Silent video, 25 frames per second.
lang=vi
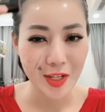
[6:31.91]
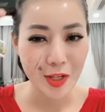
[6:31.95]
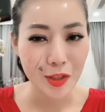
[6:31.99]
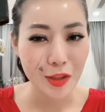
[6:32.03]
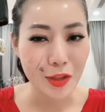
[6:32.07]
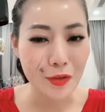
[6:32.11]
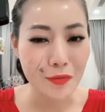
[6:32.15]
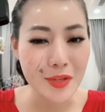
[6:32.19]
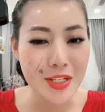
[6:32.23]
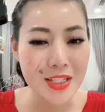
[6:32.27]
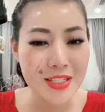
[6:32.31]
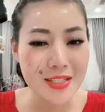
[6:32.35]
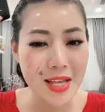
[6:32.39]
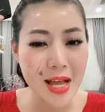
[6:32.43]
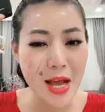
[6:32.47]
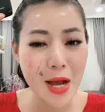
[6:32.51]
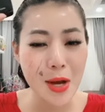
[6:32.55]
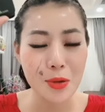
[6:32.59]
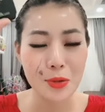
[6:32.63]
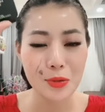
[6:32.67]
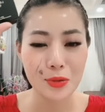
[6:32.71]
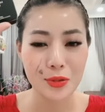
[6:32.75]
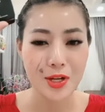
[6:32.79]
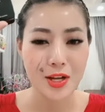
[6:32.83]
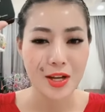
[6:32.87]
Tại vì
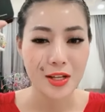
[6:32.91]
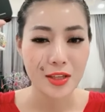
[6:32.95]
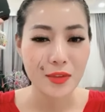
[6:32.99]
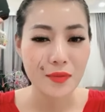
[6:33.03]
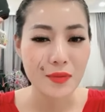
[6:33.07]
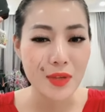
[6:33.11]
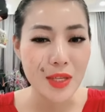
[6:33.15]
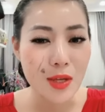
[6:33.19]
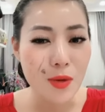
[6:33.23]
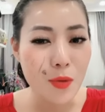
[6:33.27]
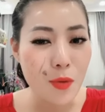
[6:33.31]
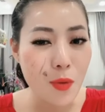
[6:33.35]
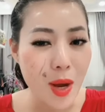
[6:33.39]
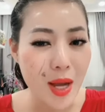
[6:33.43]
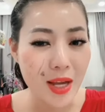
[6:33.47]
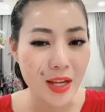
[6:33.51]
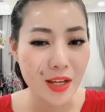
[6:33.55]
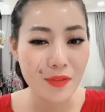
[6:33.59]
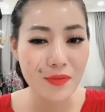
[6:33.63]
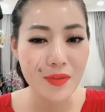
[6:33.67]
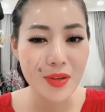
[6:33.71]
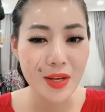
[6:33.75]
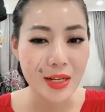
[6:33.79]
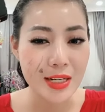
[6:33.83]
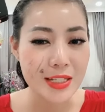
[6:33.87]
sao? Tại vì ngoài cái
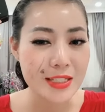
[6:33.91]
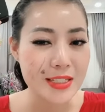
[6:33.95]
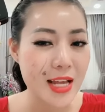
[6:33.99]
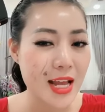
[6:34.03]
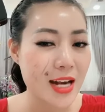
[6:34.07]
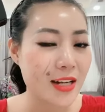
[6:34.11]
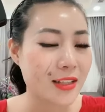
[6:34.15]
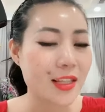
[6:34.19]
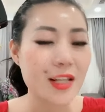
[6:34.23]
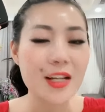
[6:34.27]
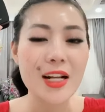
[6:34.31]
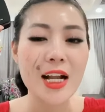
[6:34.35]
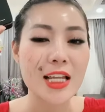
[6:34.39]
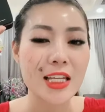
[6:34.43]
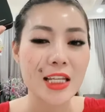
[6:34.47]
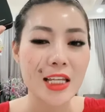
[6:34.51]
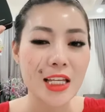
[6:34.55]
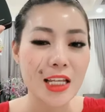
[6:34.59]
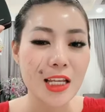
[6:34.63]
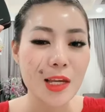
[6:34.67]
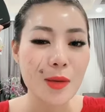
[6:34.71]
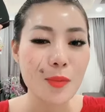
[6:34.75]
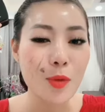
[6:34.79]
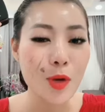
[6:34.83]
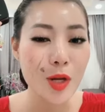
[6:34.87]
việc là che được tất cả những
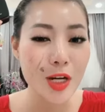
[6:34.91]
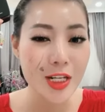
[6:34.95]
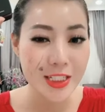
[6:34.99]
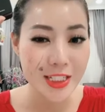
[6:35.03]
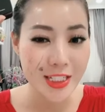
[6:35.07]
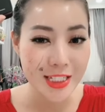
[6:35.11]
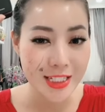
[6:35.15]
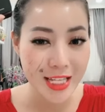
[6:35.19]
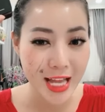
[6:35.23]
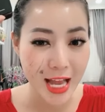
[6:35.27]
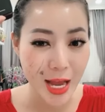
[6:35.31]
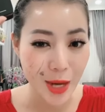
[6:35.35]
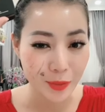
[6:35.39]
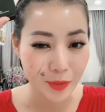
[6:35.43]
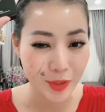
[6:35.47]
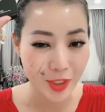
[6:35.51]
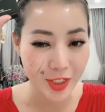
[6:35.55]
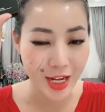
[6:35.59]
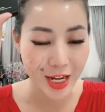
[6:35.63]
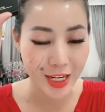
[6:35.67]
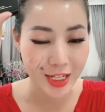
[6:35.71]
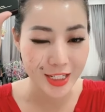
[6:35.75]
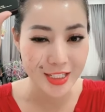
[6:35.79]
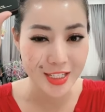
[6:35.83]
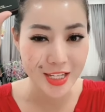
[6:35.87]
khiếm khuyết ở trên da của tất
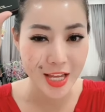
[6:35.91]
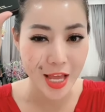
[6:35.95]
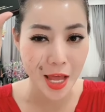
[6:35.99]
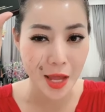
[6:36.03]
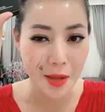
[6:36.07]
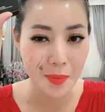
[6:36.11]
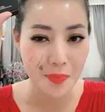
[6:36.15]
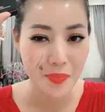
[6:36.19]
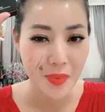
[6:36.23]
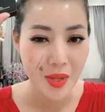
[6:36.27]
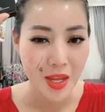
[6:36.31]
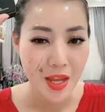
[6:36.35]
cả các chị em